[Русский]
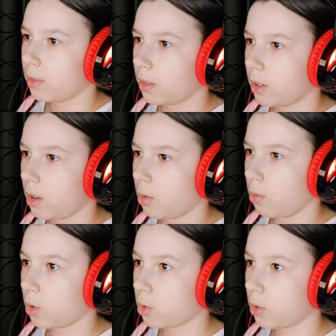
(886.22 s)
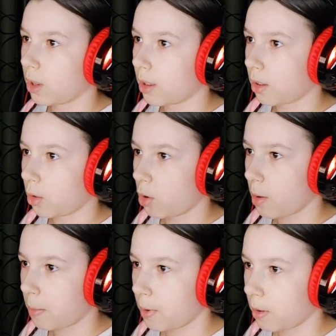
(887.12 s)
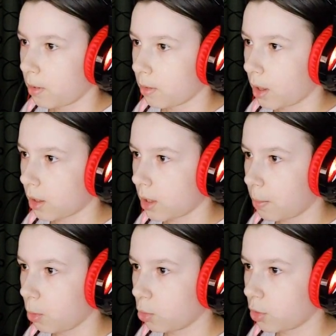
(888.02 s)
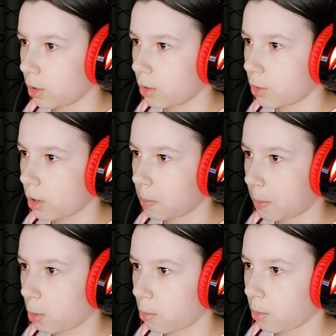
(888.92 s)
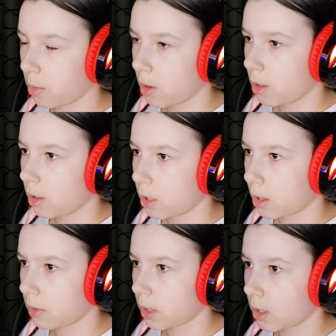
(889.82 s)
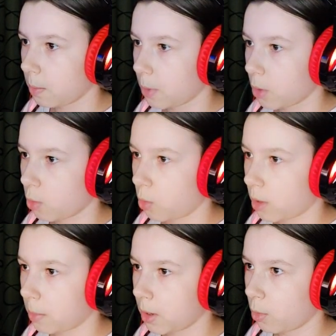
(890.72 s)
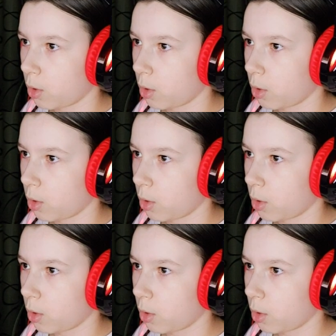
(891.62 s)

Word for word: И вон туда надо, оп, так, не получилось. Сейчас попробуем навыки паркура моего.